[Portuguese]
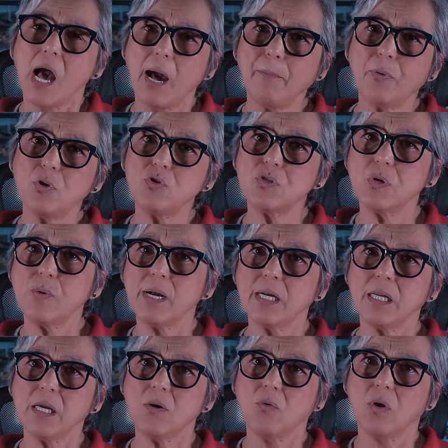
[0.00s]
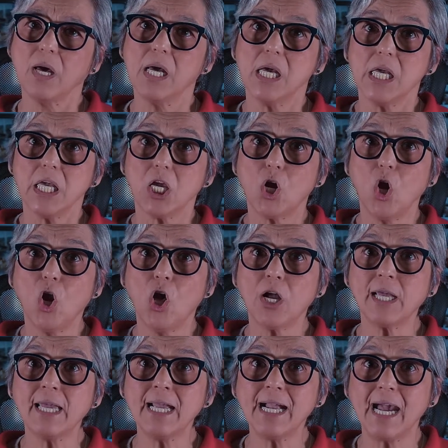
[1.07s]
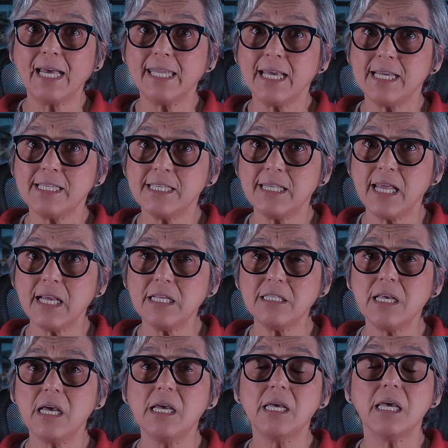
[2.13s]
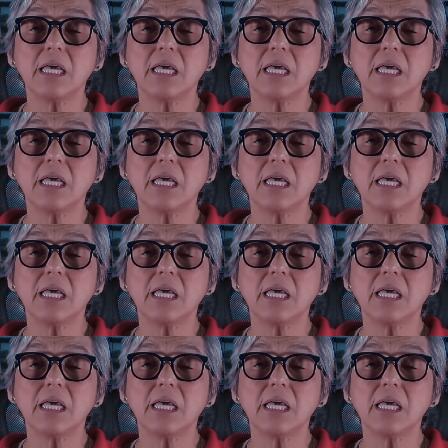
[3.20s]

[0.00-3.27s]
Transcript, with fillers: a produção agrícola e coloca em cada residência